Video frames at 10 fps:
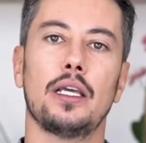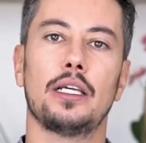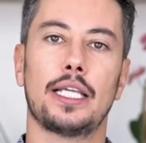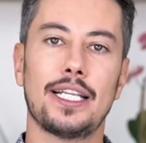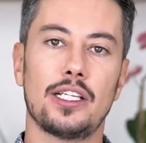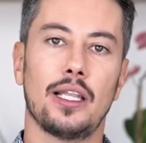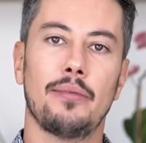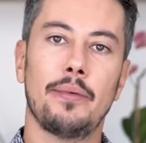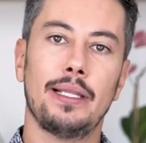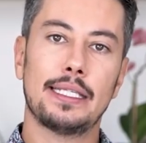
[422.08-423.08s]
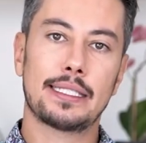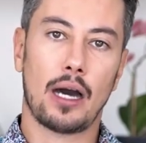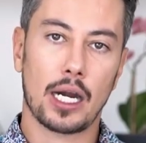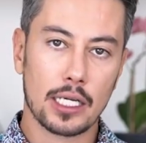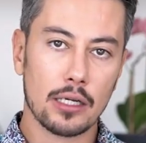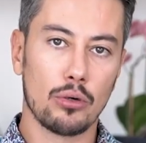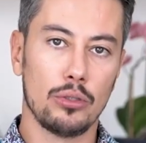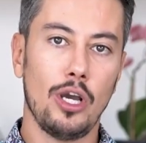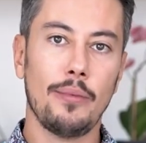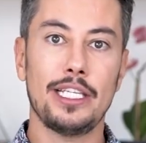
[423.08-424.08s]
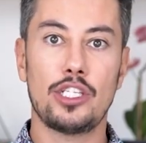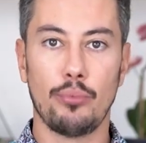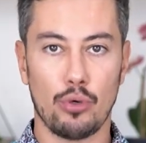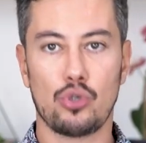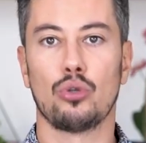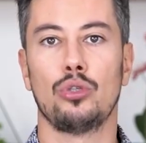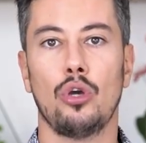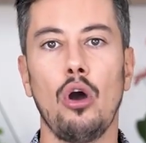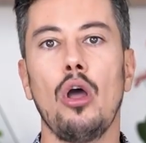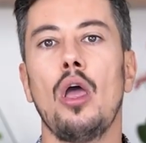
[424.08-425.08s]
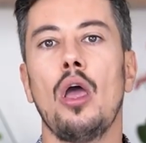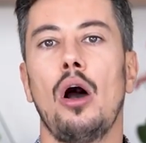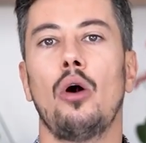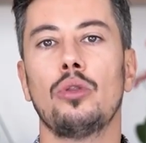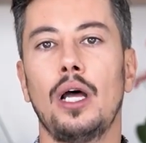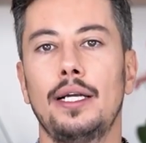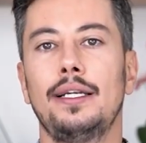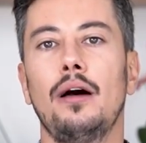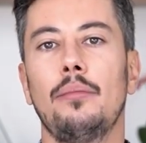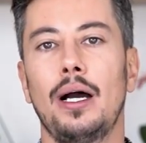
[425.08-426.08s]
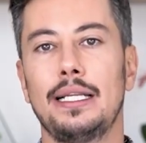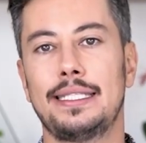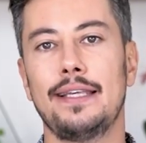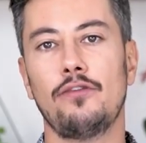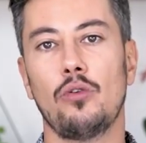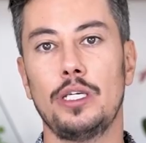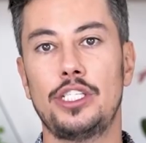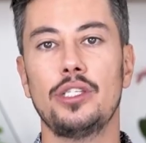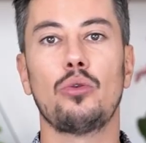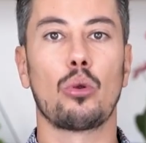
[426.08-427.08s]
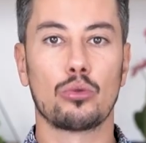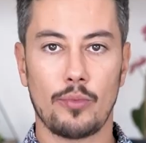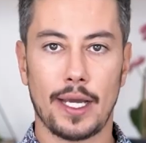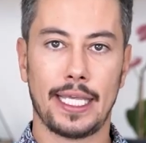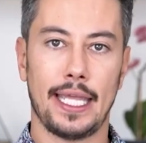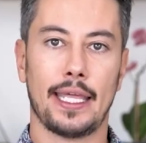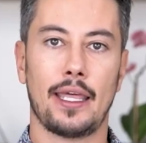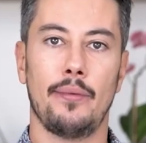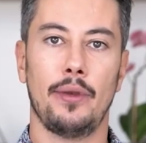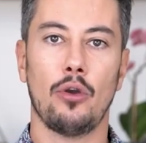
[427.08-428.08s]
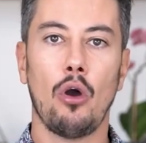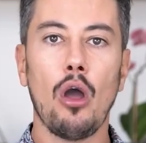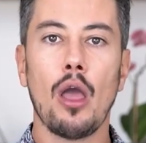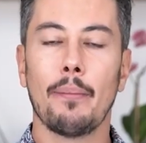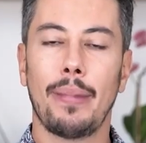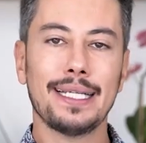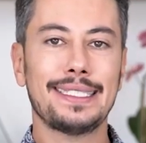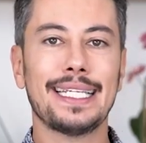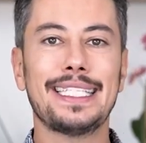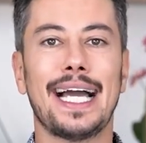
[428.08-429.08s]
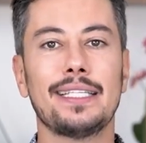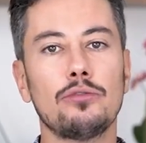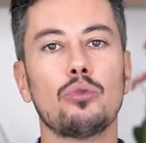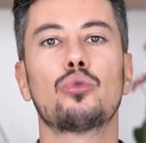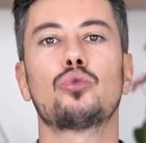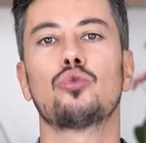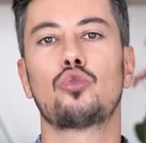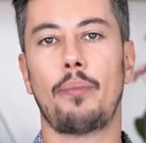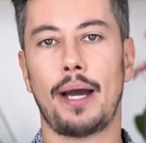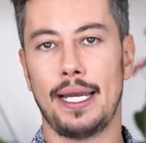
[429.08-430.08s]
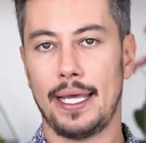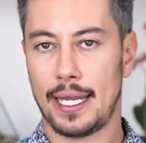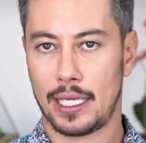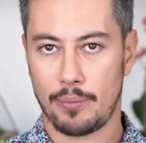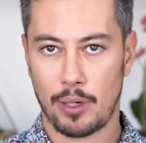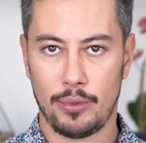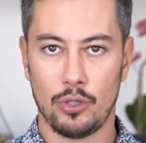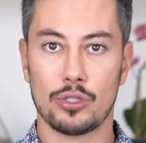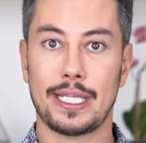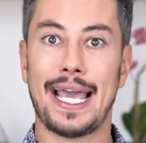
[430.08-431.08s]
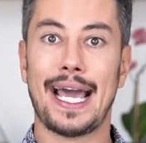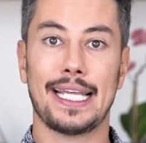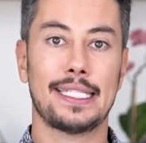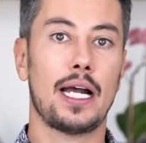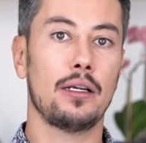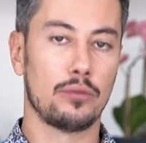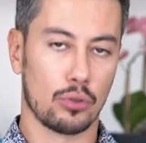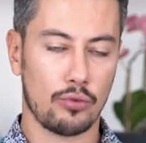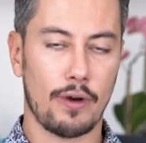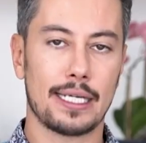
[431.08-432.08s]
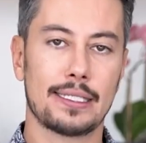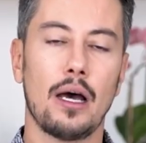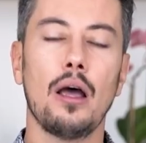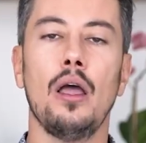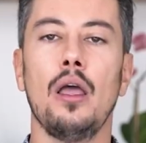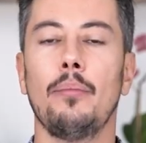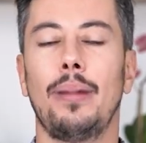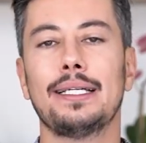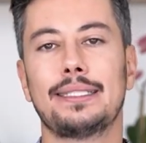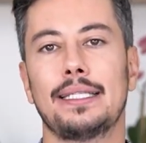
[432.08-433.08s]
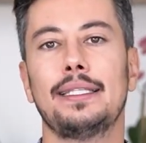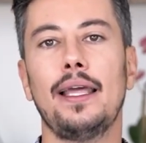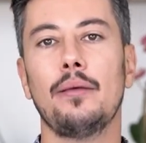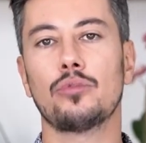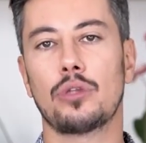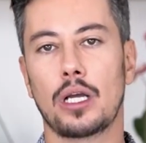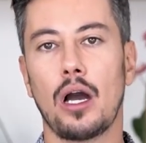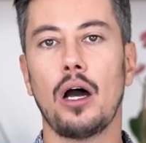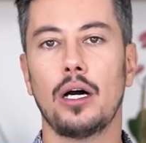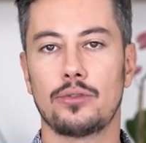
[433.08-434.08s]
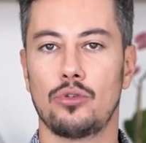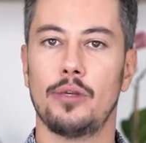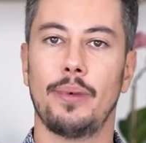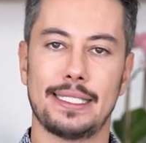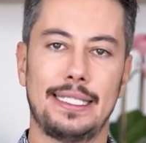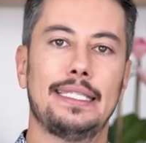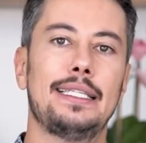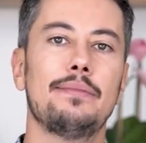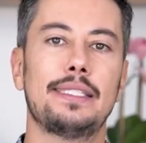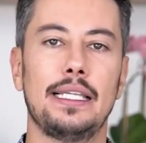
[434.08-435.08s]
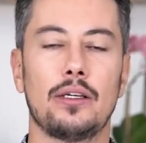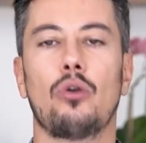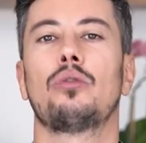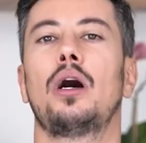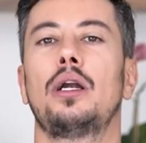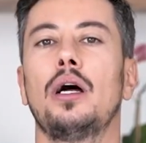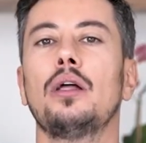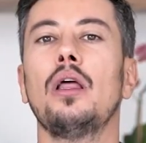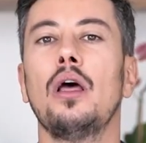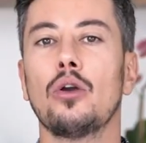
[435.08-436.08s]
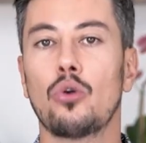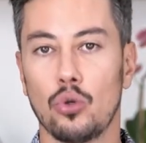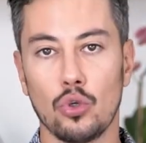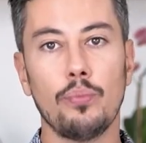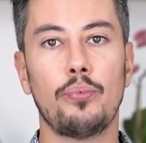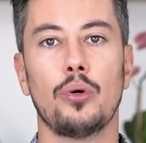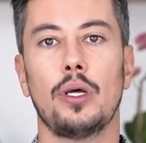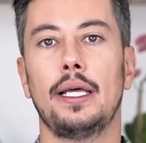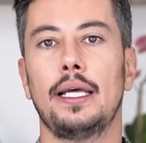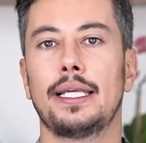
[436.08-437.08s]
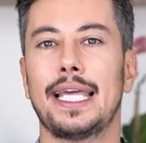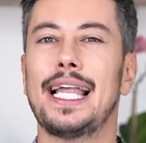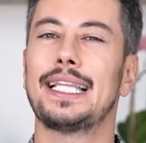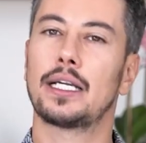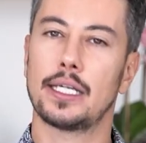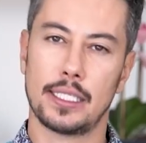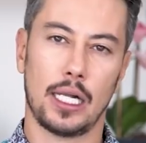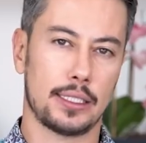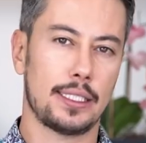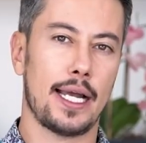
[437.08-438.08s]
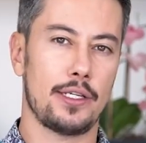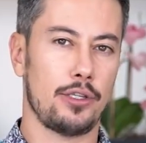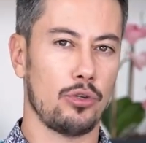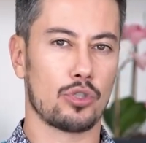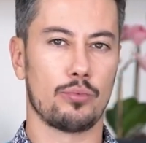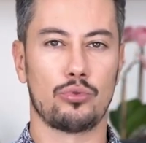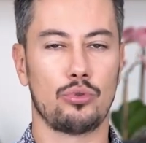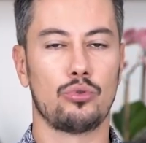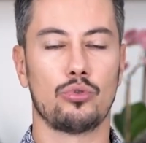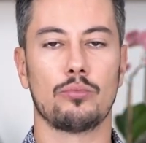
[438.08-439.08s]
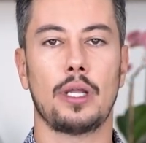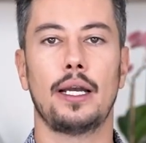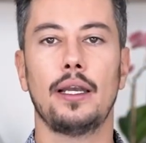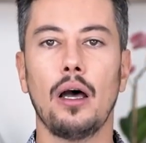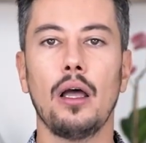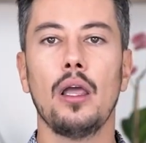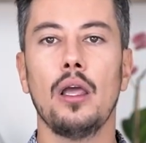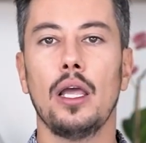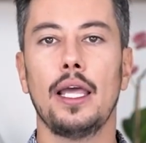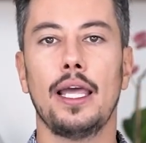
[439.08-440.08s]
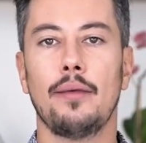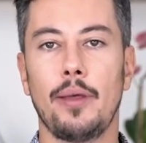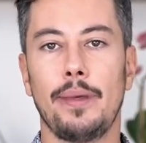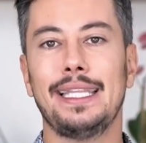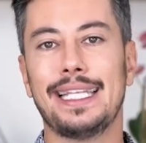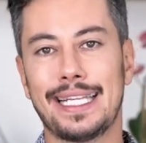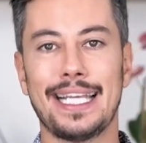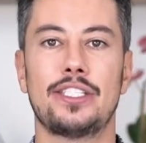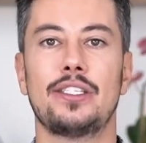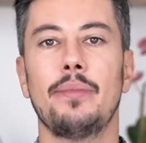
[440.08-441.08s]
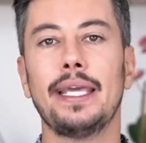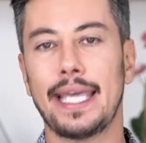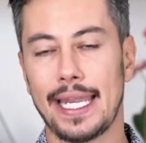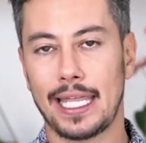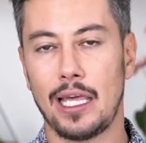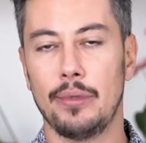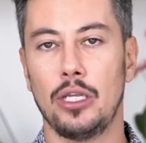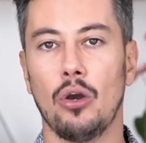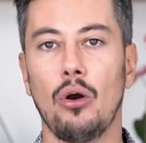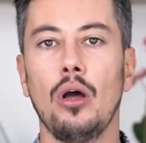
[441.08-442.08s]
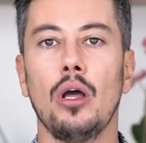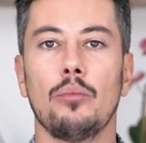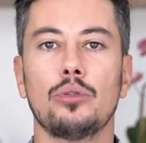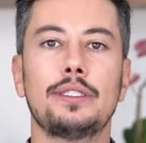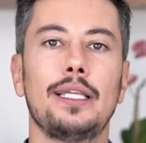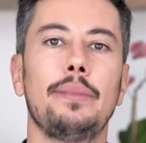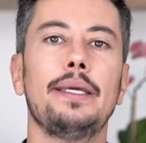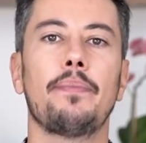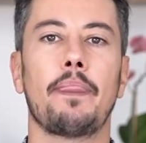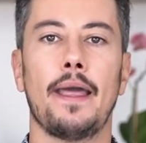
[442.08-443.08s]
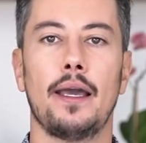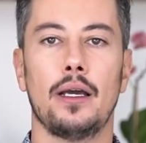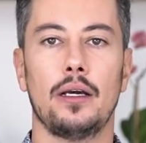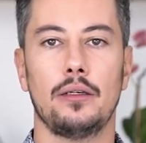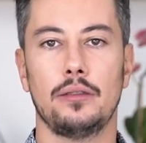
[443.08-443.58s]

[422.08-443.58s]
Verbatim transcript: e, gerçekten memeleri sarkık oluyor ama içi boş oluyor. Onlarda maalesef o içi doldurmak gerekebiliyor. Bazen kendi dokusunu toparlayarak yapabiliyoruz eğer yeterli doku varsa. Bazen de mutlaka az önce bahsettiğim silikonlardan koyup e, genelde kas altı tercih ediyoruz bu tür durumlarda. E, memeyi dikleştirmek gerekebiliyor. Bu da tabii e,